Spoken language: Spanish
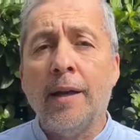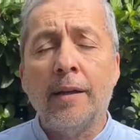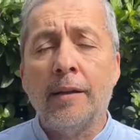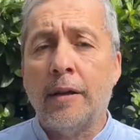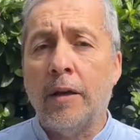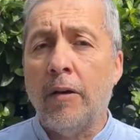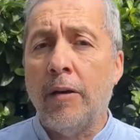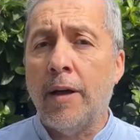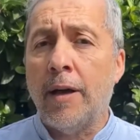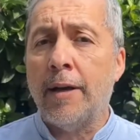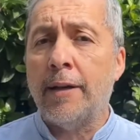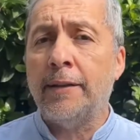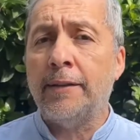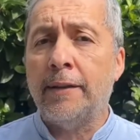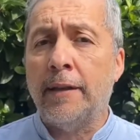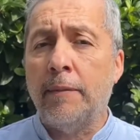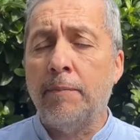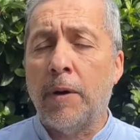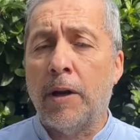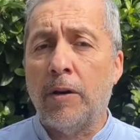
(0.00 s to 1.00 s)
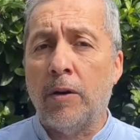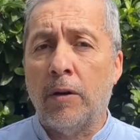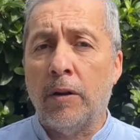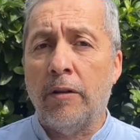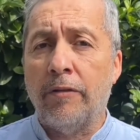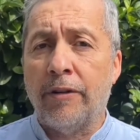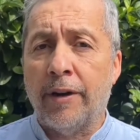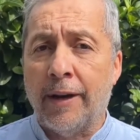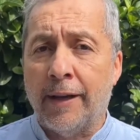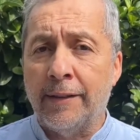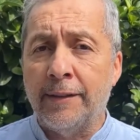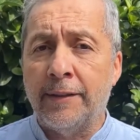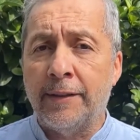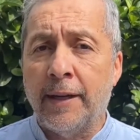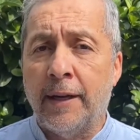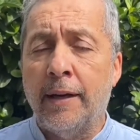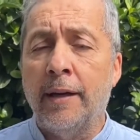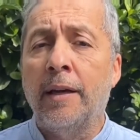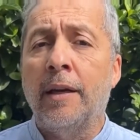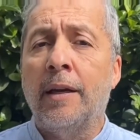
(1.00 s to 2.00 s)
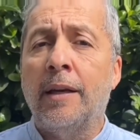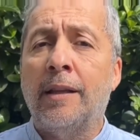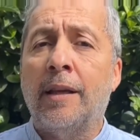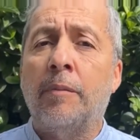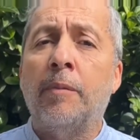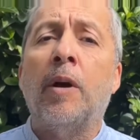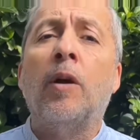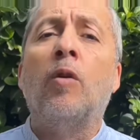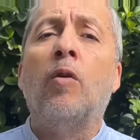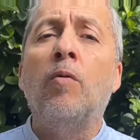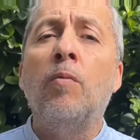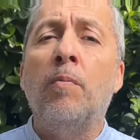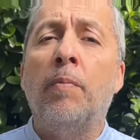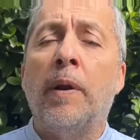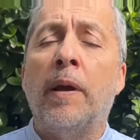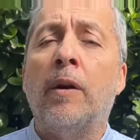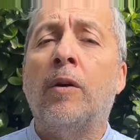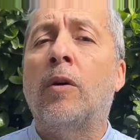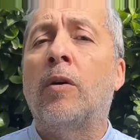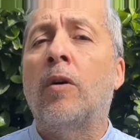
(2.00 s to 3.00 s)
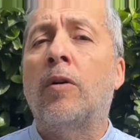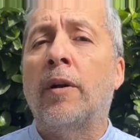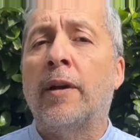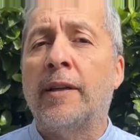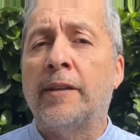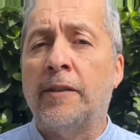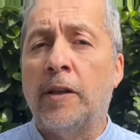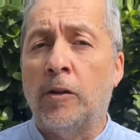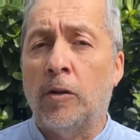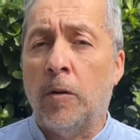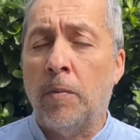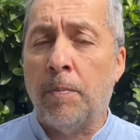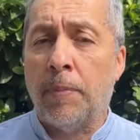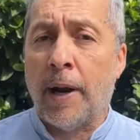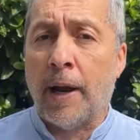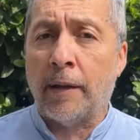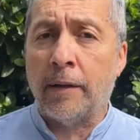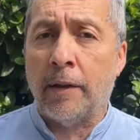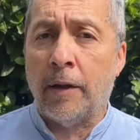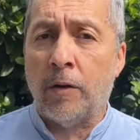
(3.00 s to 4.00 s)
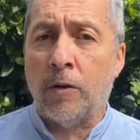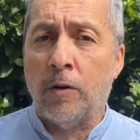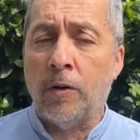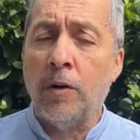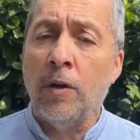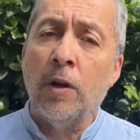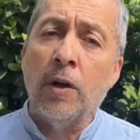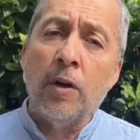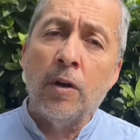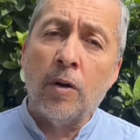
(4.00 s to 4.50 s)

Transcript: actividades sin mayor diferencia y también cumplir con los requisitos prácticos